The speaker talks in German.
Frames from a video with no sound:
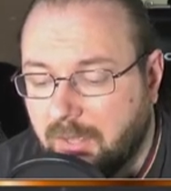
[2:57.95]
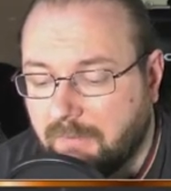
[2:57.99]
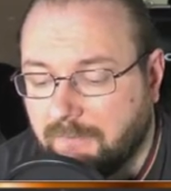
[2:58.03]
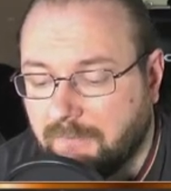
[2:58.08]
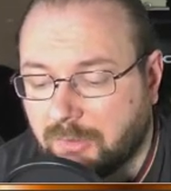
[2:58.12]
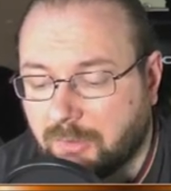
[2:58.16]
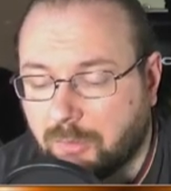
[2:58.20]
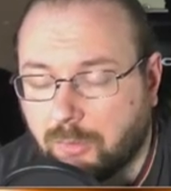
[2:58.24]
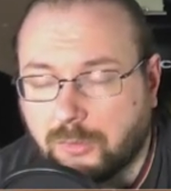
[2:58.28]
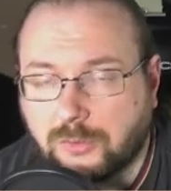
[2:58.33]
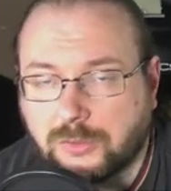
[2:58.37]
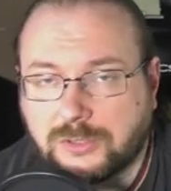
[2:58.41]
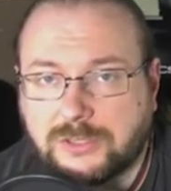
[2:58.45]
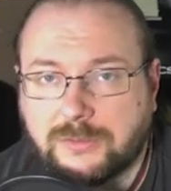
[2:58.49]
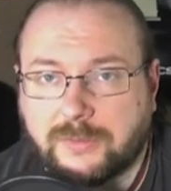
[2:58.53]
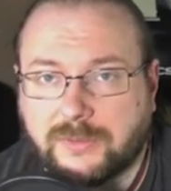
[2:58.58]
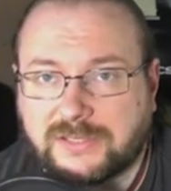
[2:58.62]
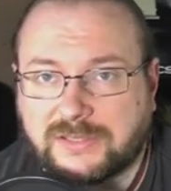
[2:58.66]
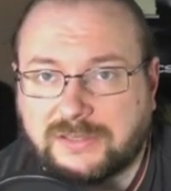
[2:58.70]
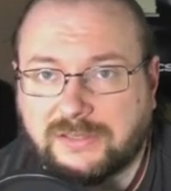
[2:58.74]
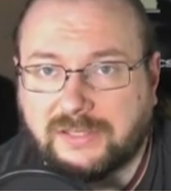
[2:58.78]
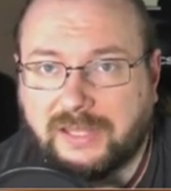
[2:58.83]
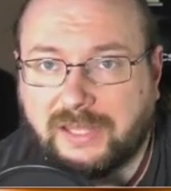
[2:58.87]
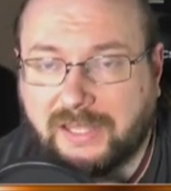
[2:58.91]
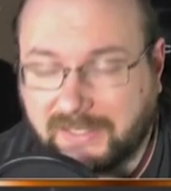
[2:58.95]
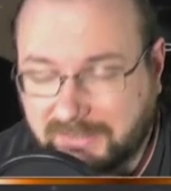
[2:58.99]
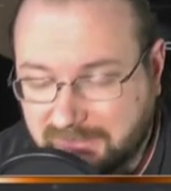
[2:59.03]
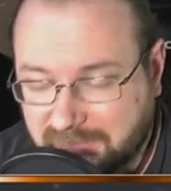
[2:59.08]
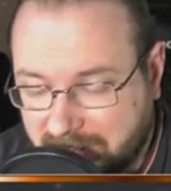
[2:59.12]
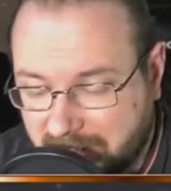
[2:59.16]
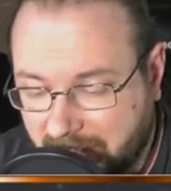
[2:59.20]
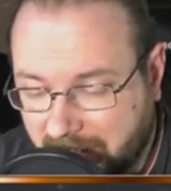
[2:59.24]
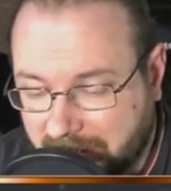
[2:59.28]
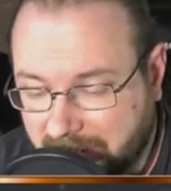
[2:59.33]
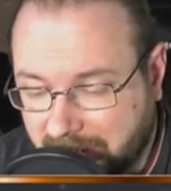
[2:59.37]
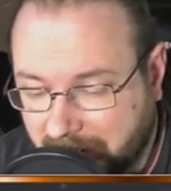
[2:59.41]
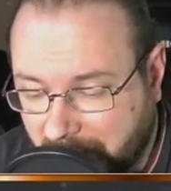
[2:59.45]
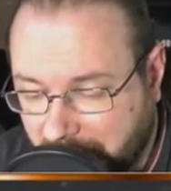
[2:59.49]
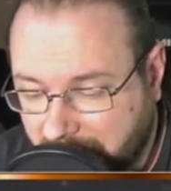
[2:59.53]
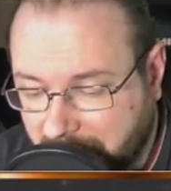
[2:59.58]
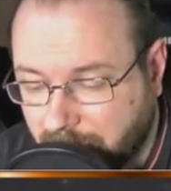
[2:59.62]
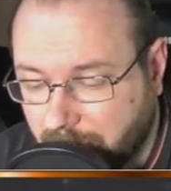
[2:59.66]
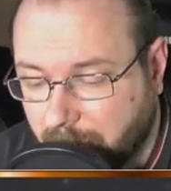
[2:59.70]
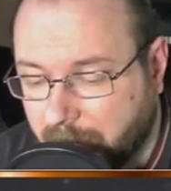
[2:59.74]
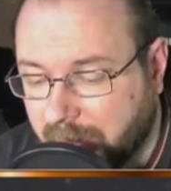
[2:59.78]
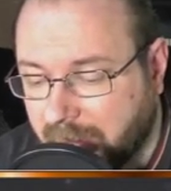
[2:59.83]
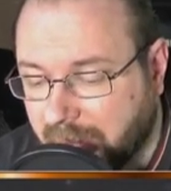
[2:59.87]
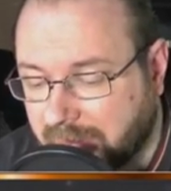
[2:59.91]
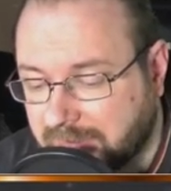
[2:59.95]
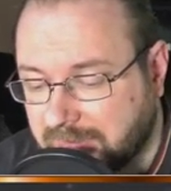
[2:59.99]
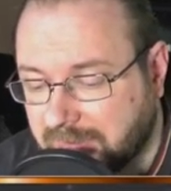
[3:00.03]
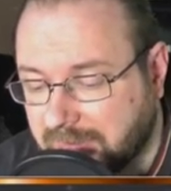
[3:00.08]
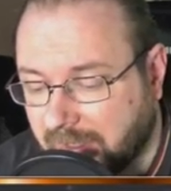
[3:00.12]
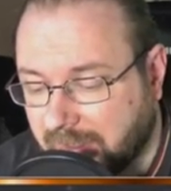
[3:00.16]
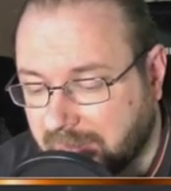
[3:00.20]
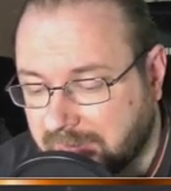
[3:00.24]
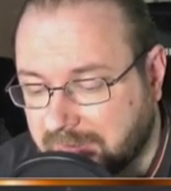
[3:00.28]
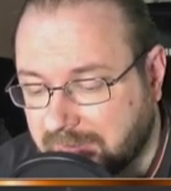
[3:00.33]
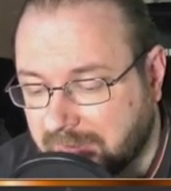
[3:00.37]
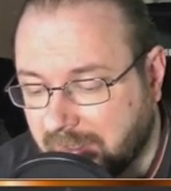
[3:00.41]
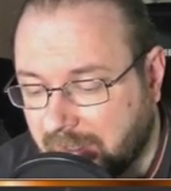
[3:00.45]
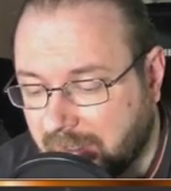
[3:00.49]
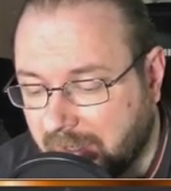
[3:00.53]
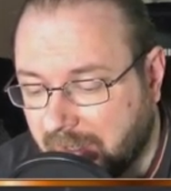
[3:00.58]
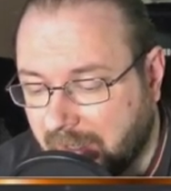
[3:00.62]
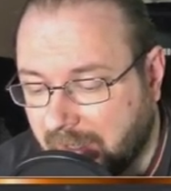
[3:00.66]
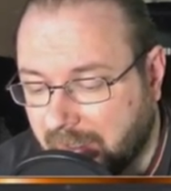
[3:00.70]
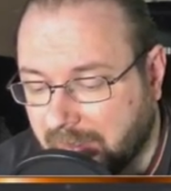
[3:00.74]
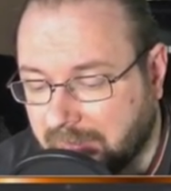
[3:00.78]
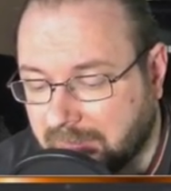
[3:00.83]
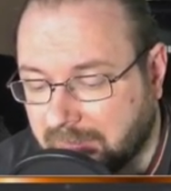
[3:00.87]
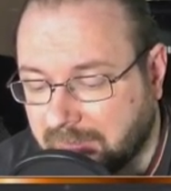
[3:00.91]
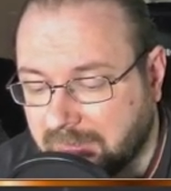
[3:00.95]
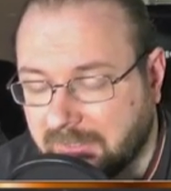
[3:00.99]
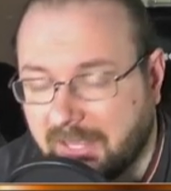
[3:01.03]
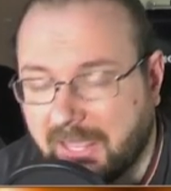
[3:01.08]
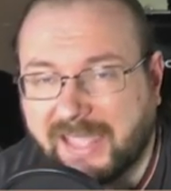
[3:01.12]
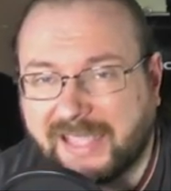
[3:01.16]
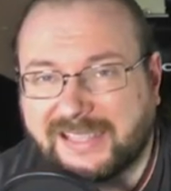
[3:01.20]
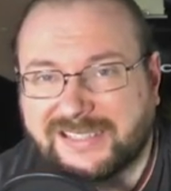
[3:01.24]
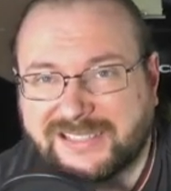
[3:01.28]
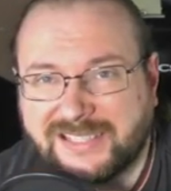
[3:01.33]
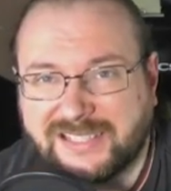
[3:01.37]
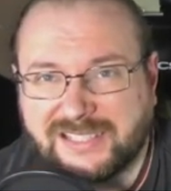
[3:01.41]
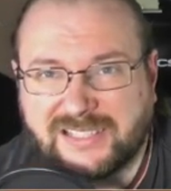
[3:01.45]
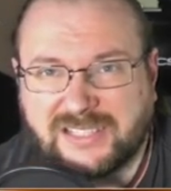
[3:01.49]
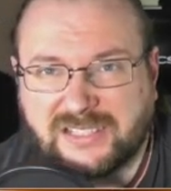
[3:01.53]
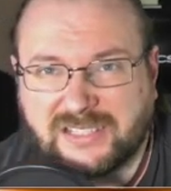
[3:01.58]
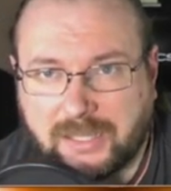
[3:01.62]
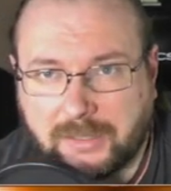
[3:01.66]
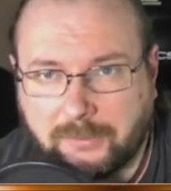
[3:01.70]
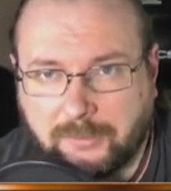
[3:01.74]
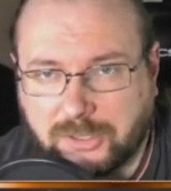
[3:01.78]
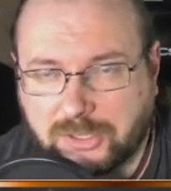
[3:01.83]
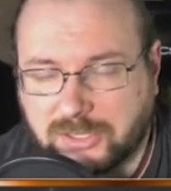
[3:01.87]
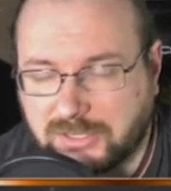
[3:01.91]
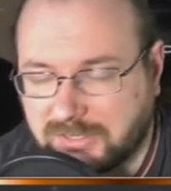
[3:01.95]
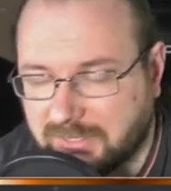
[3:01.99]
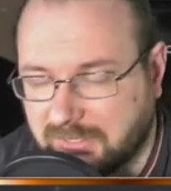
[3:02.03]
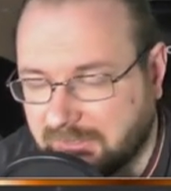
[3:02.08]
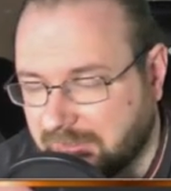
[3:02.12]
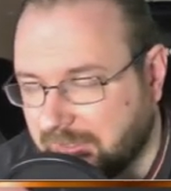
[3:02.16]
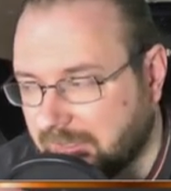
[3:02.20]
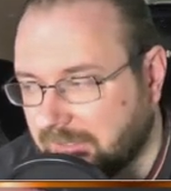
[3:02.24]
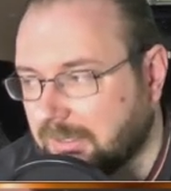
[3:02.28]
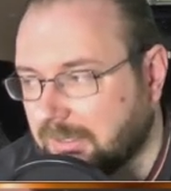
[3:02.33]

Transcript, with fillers: Wir gucken uns die obersten X-Karten an, wobei X die Anzahl an Access Damage ist, also der